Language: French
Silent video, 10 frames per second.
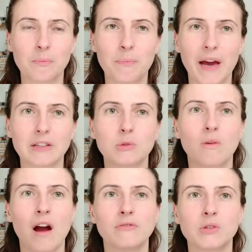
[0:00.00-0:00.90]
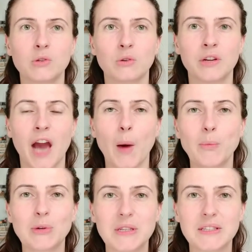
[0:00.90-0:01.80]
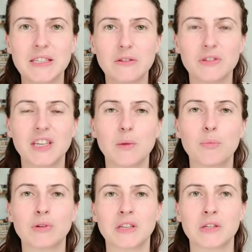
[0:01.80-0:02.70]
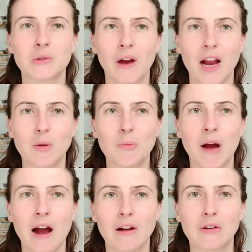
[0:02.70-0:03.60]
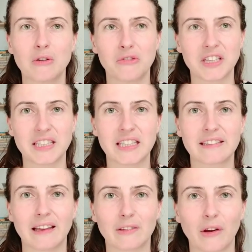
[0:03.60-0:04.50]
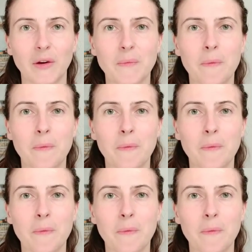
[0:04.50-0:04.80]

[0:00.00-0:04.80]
perçoive ce regard positif qui est posé sur elle par le facilitateur.